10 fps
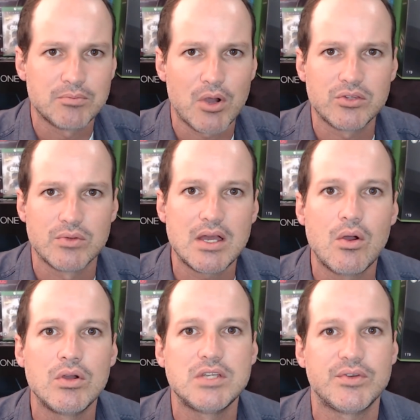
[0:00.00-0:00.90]
Xbox One,
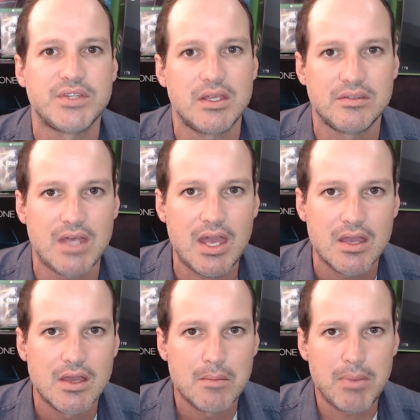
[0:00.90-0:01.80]
onde você quiser,
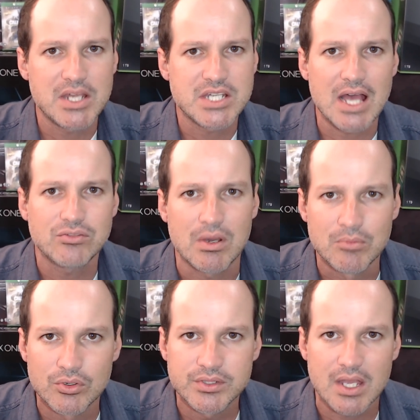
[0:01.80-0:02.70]
baixar sua
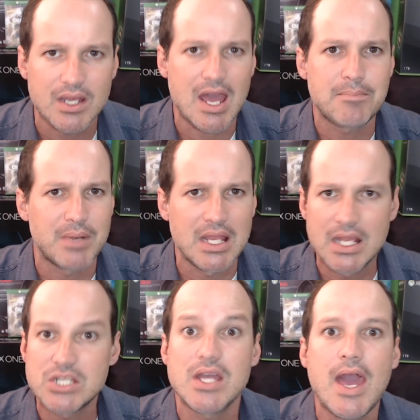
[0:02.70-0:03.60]
música, criar
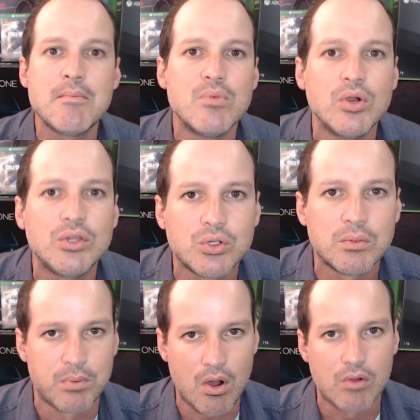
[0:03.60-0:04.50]
playlist, é muito
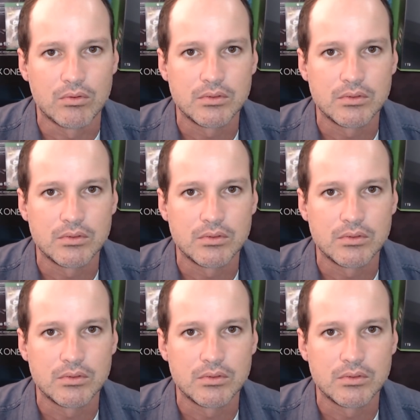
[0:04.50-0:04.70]
bom.